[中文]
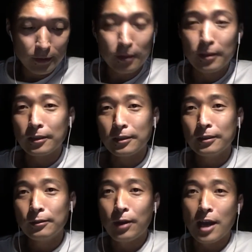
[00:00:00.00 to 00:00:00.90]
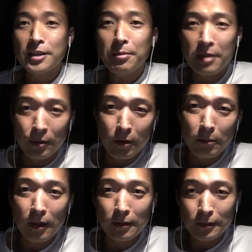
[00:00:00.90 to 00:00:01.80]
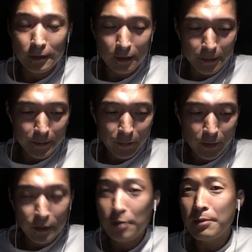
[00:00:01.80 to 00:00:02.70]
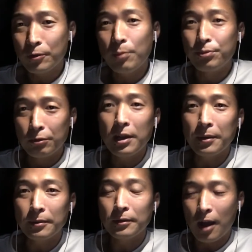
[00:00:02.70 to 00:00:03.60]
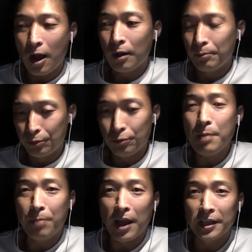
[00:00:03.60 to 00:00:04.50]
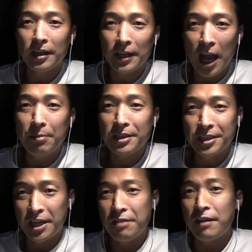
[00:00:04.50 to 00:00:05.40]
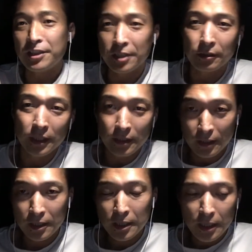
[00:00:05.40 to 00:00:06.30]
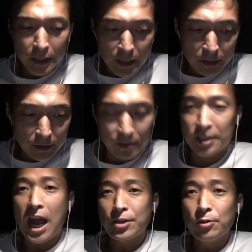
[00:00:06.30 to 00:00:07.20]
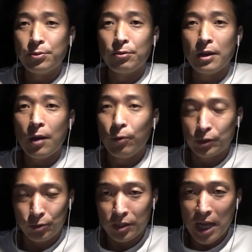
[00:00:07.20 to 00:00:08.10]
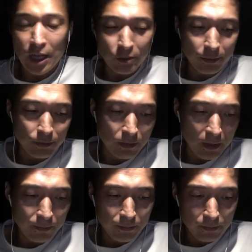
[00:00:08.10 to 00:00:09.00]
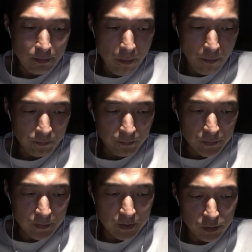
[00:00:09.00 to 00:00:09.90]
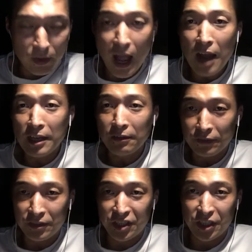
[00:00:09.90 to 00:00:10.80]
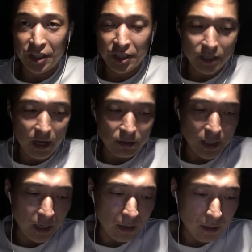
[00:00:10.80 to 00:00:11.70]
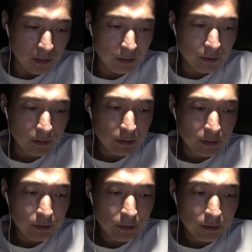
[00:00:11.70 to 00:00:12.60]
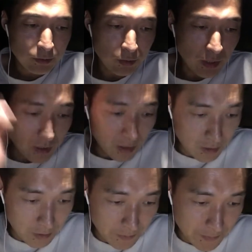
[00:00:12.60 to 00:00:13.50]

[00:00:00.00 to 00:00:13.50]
啊，我还是在美国嘛，嗯，因为美国不会不会把一个良民遣返走的，加州不会啊，我只说加州不会。这种案例极其少见啊，所以